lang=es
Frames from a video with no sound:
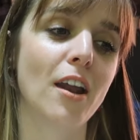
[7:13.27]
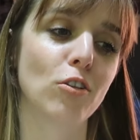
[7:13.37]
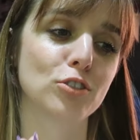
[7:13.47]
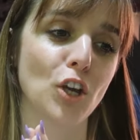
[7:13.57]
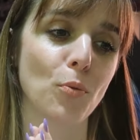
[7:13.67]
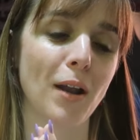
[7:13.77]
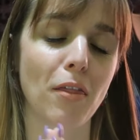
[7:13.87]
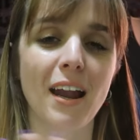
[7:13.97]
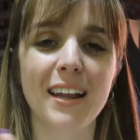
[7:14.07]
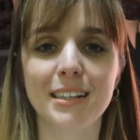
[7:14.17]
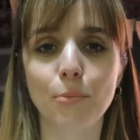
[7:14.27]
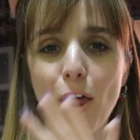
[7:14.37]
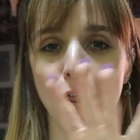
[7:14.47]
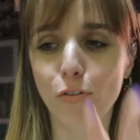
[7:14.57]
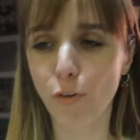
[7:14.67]
No sé qué os parecerá, estamos
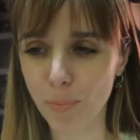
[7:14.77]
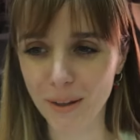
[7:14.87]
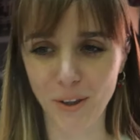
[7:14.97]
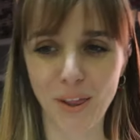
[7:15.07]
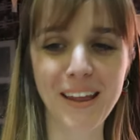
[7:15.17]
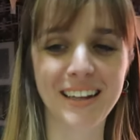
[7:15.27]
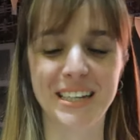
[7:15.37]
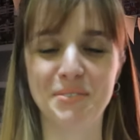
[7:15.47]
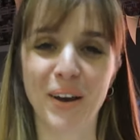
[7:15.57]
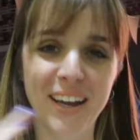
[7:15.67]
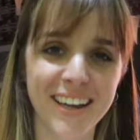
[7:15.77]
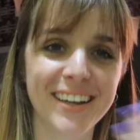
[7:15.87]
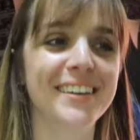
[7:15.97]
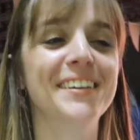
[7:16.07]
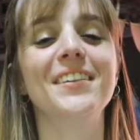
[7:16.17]
dando forma estos días, estamos
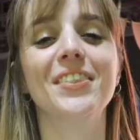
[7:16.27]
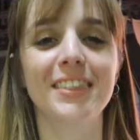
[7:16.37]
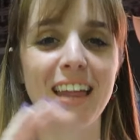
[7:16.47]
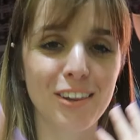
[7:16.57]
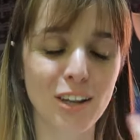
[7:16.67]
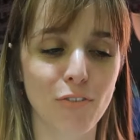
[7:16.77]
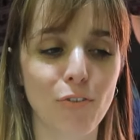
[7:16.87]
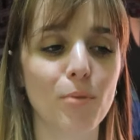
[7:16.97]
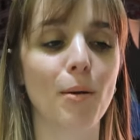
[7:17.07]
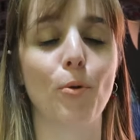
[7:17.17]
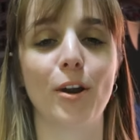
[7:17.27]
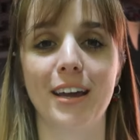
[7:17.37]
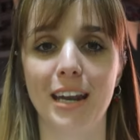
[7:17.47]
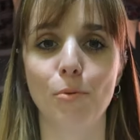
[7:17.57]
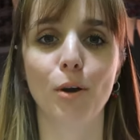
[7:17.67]
ahí dándole forma
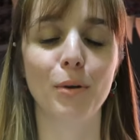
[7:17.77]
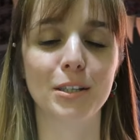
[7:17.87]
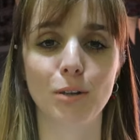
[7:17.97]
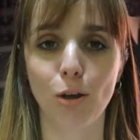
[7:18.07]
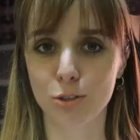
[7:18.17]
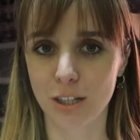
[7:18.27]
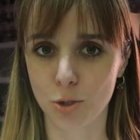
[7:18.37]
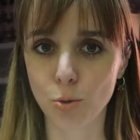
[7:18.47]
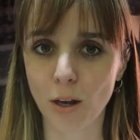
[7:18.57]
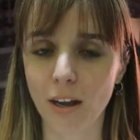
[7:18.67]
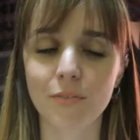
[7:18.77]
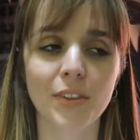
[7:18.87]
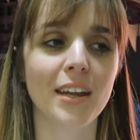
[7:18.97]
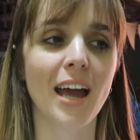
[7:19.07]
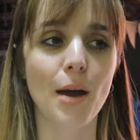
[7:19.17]
porque creemos que puede ser una cosa chula.
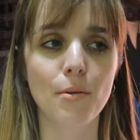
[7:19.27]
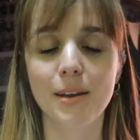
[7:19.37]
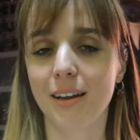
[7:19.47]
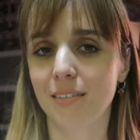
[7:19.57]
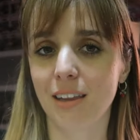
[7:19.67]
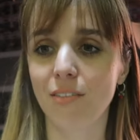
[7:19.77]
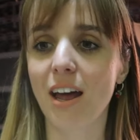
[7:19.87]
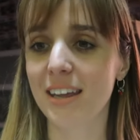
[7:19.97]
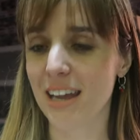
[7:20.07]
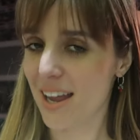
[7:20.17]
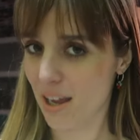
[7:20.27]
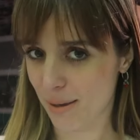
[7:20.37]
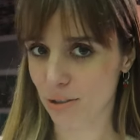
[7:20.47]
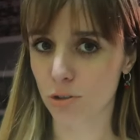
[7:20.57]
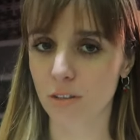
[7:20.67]
A mí me encanta hablar y a ella
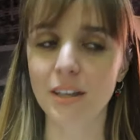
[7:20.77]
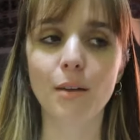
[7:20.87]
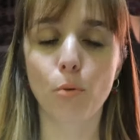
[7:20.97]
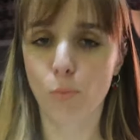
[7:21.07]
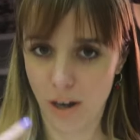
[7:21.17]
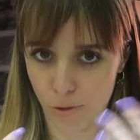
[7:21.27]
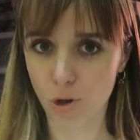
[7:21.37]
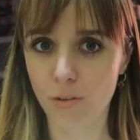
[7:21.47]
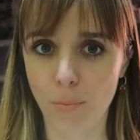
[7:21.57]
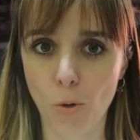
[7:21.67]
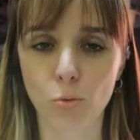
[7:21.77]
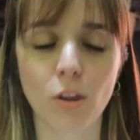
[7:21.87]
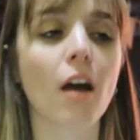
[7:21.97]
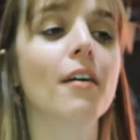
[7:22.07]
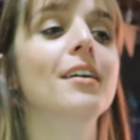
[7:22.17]
más todavía, pues bueno, nos vamos a
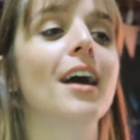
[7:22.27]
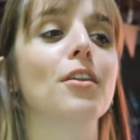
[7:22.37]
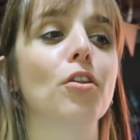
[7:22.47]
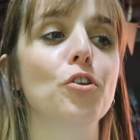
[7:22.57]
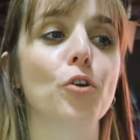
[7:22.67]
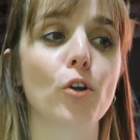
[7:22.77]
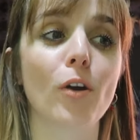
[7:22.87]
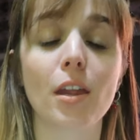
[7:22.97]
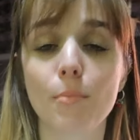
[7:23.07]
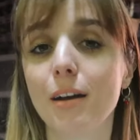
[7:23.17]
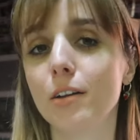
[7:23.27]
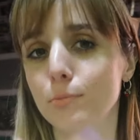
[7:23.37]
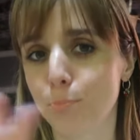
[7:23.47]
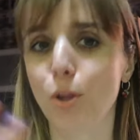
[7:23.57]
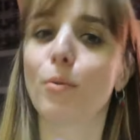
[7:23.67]
juntar. Entonces yo creo que además
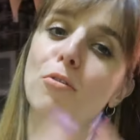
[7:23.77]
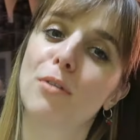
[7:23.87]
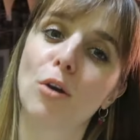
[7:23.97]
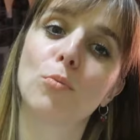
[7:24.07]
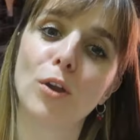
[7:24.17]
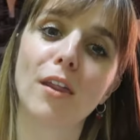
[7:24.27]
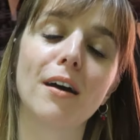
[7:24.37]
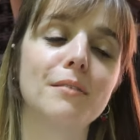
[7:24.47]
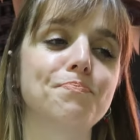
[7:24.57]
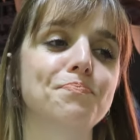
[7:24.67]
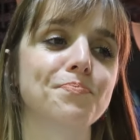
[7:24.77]
podemos hacer una comunidad